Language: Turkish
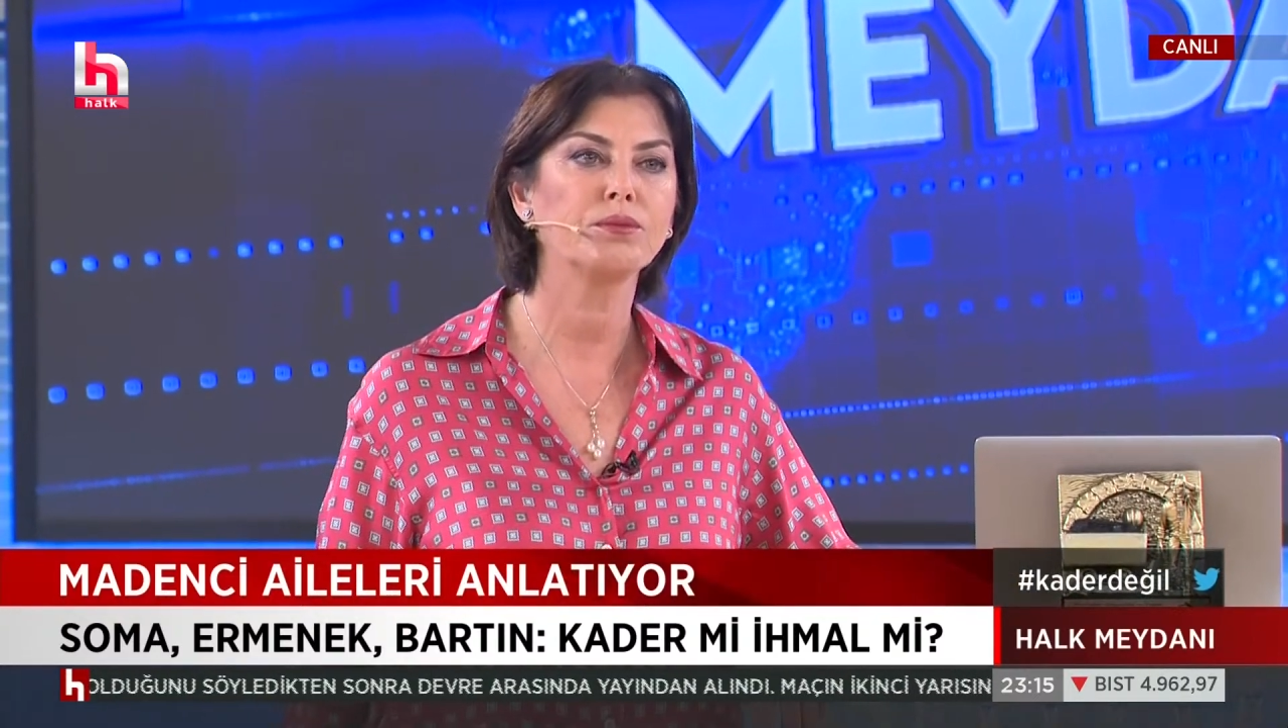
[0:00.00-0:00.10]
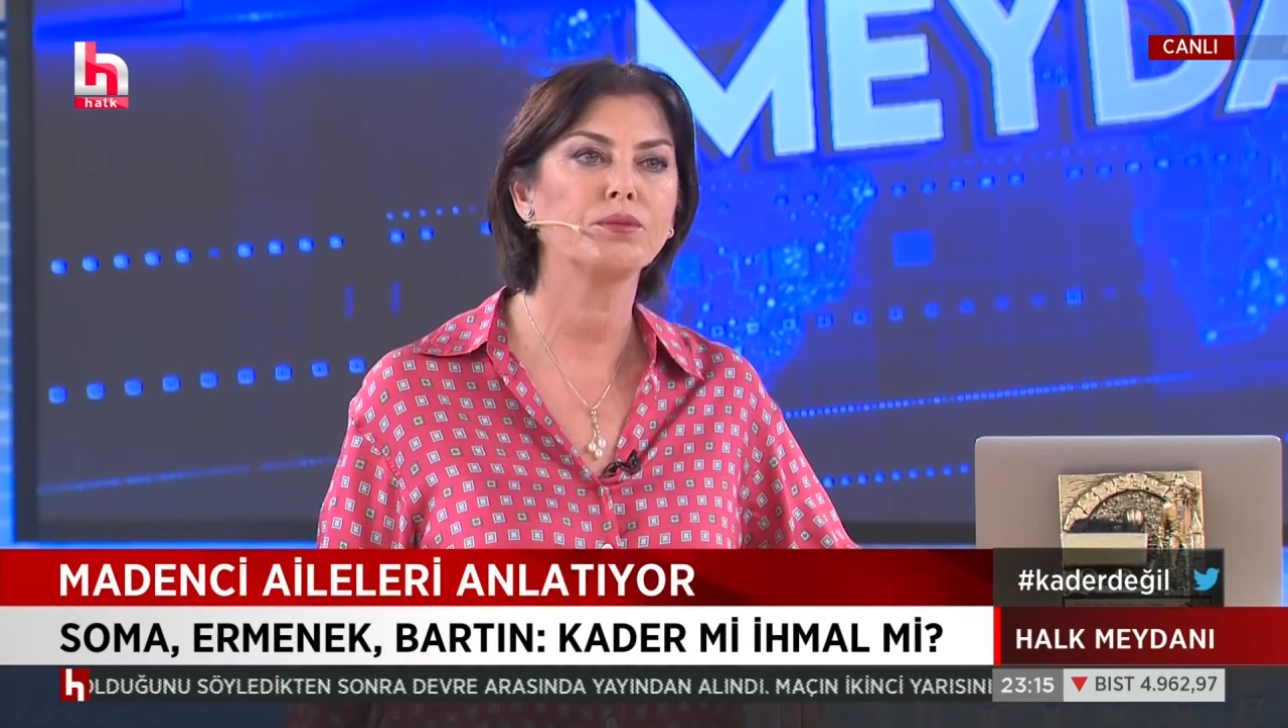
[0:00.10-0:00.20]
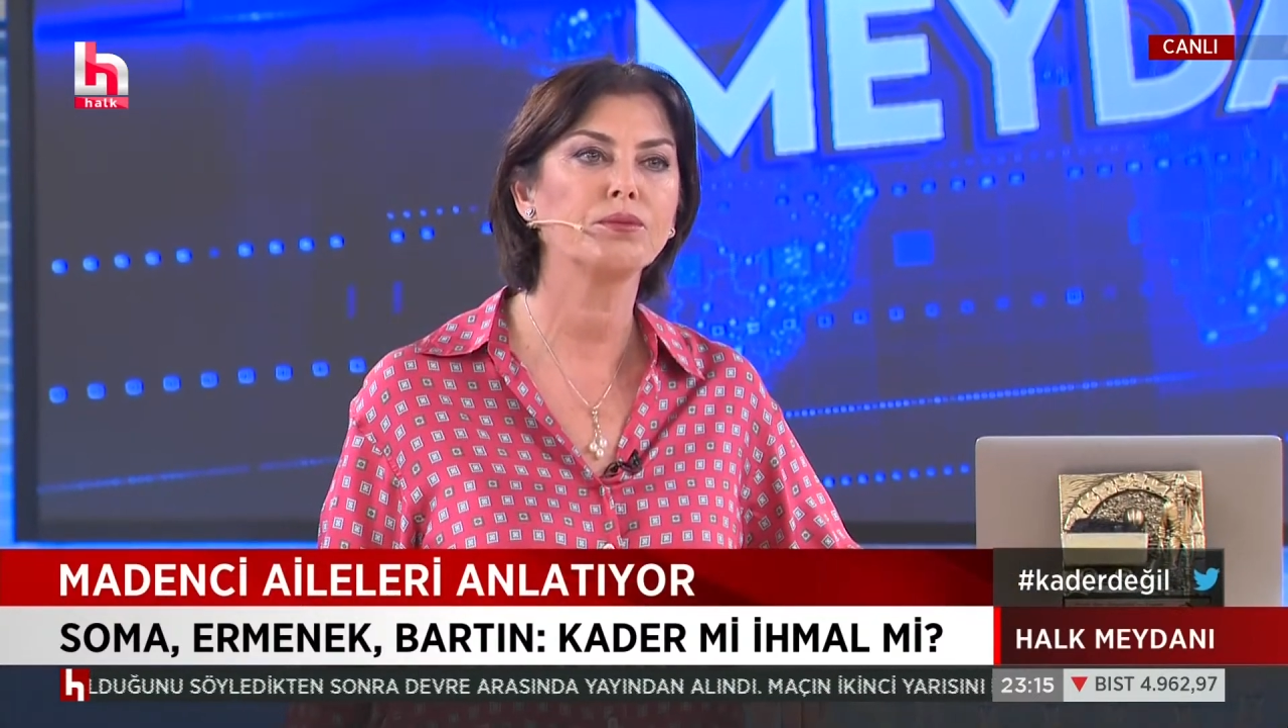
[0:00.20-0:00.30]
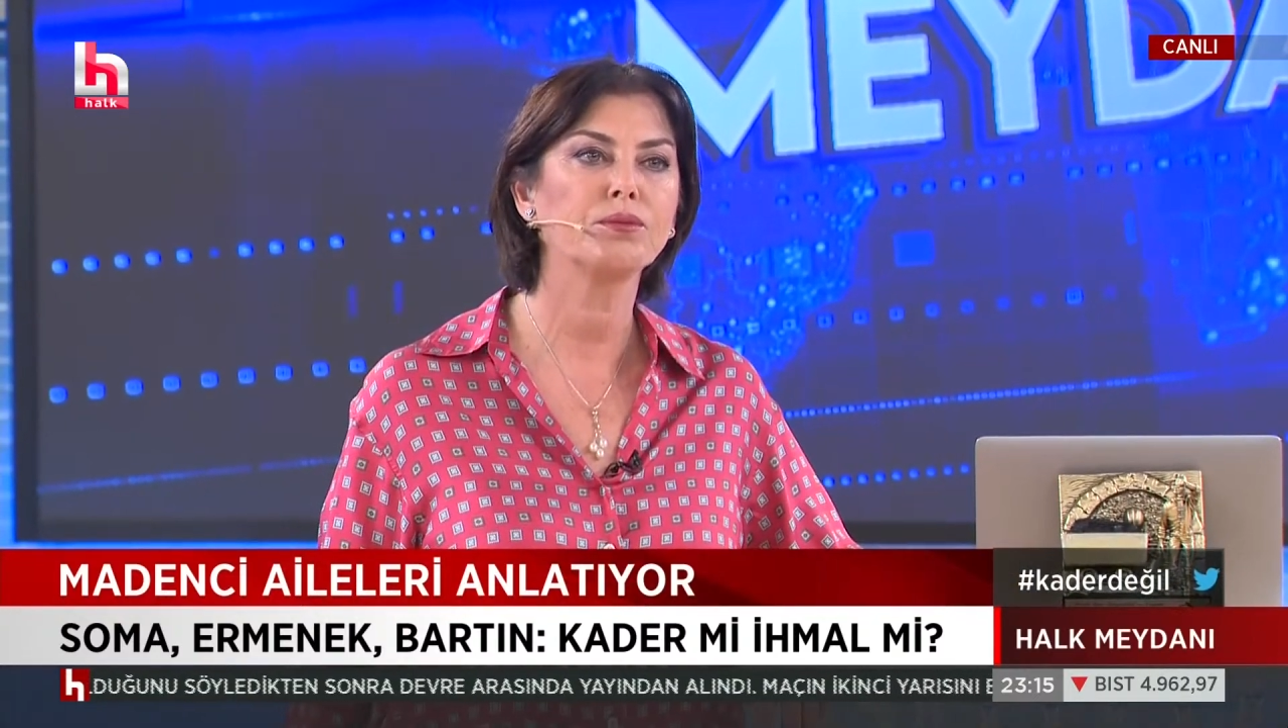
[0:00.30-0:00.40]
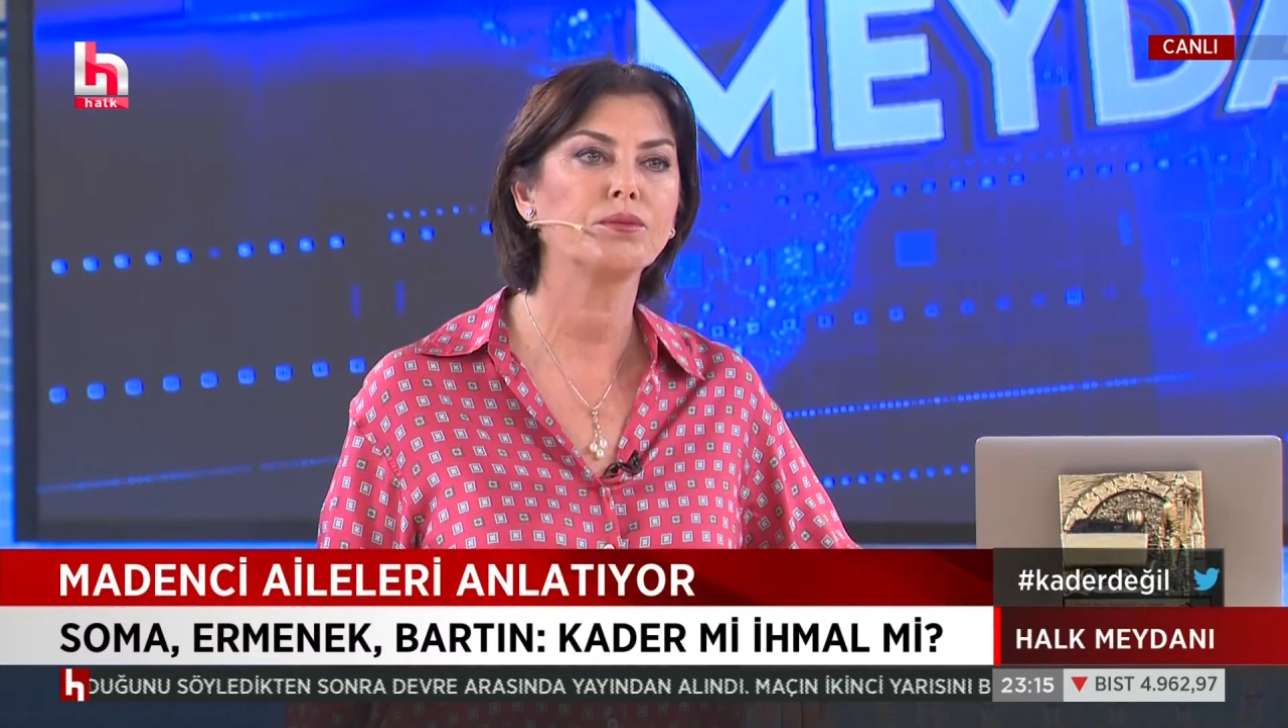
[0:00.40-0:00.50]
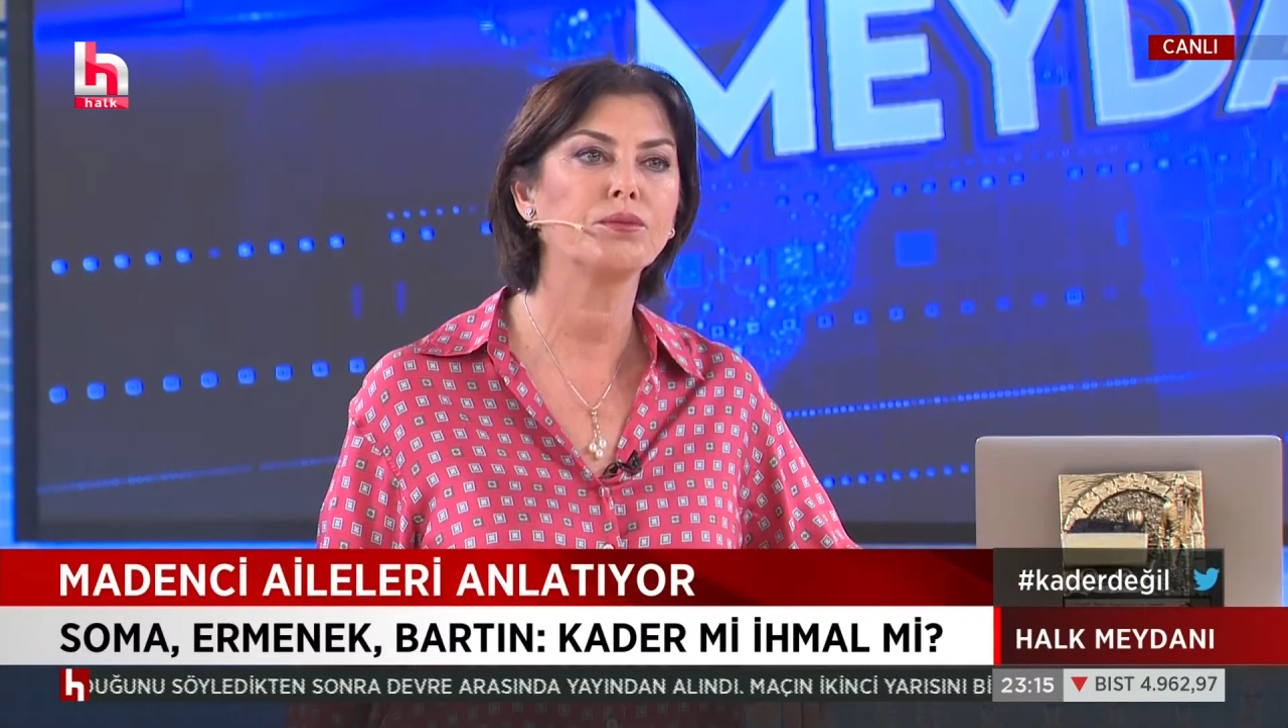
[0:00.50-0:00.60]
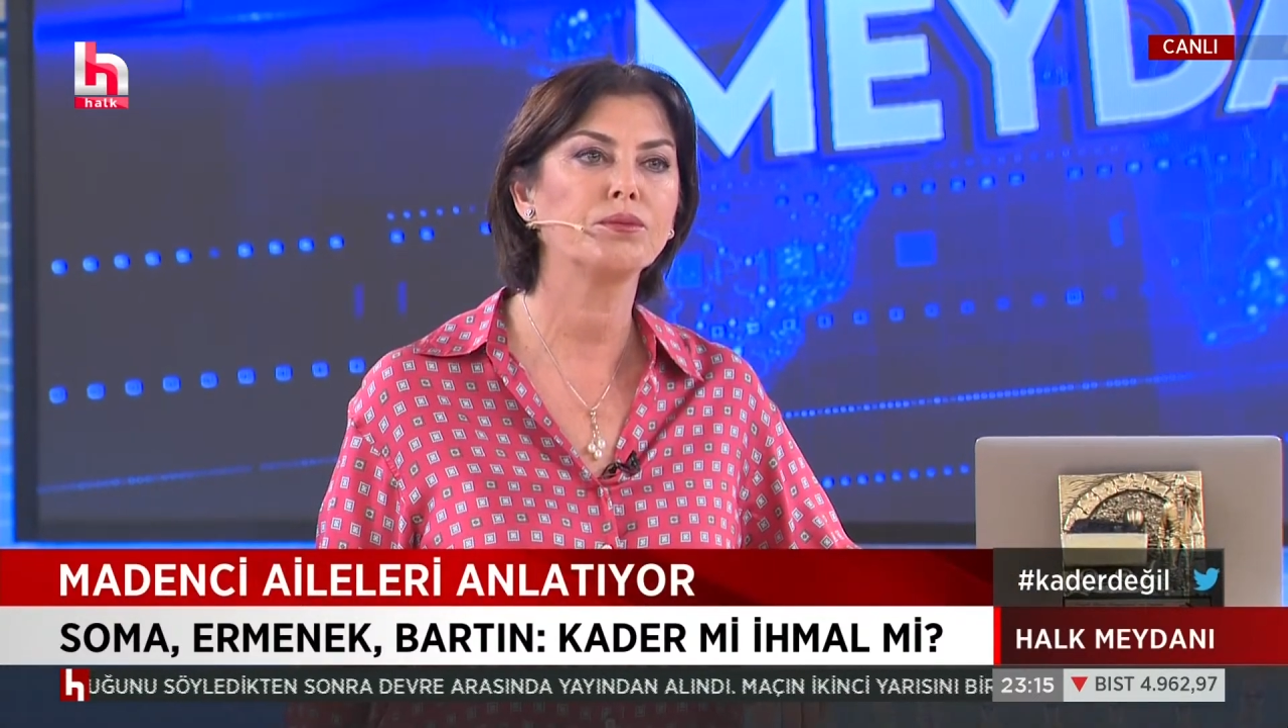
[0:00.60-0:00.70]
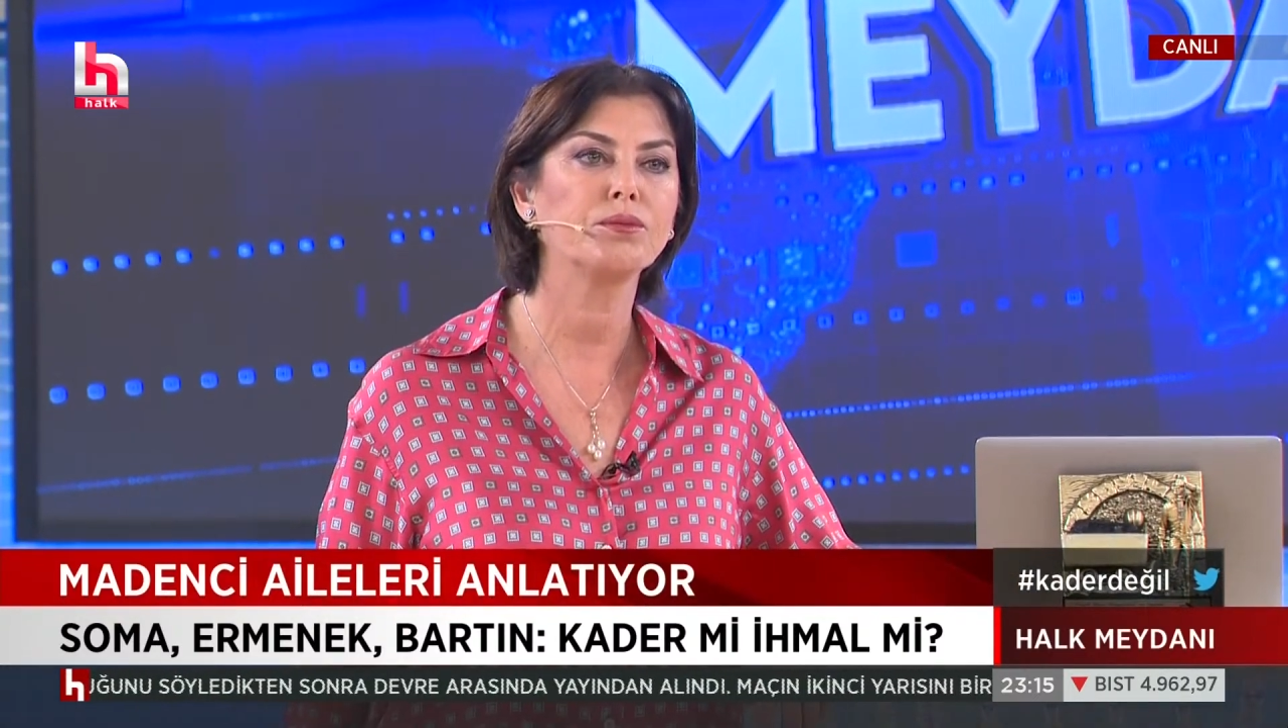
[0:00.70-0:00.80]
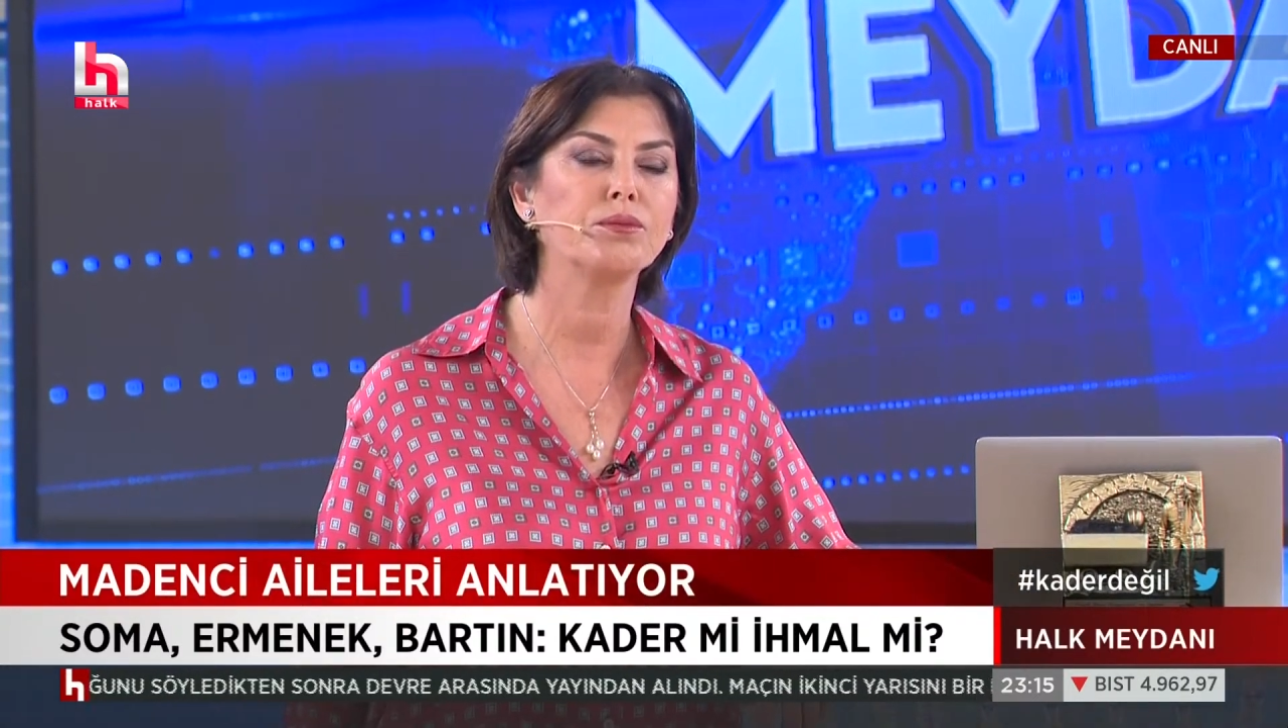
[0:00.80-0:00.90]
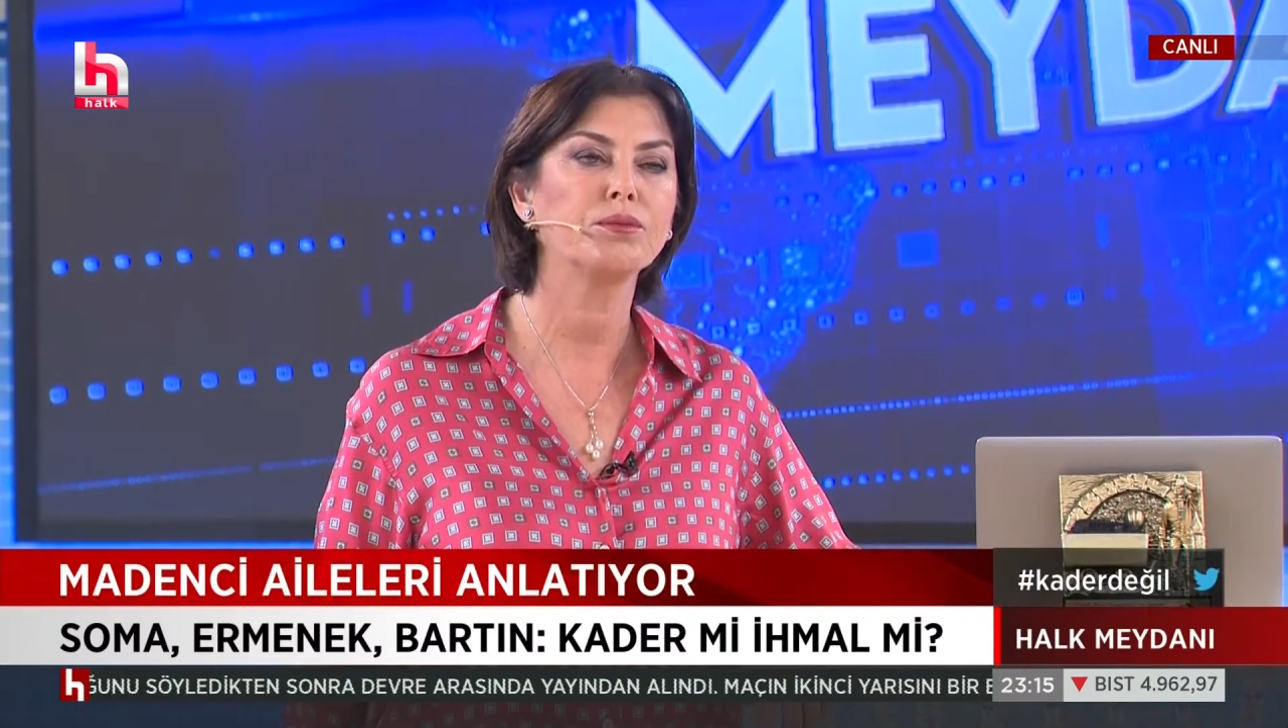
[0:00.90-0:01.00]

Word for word: Şimdi biz